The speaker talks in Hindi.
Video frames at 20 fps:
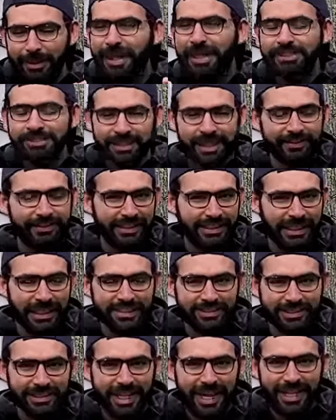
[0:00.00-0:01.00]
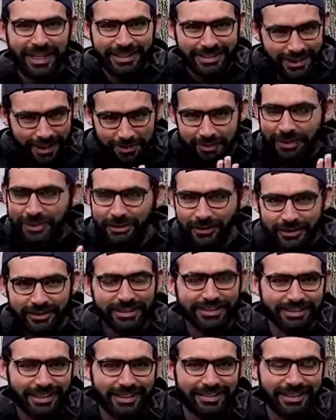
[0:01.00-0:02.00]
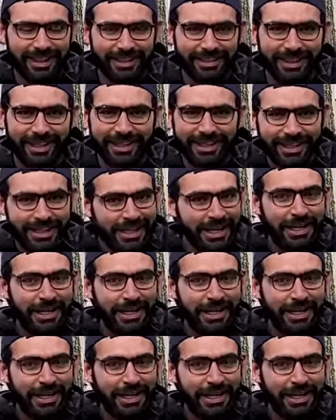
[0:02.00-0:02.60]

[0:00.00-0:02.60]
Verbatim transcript: बात सिर्फ इतनी सी है कि जर्मन यूनिवर्सिटीज़ के अंदर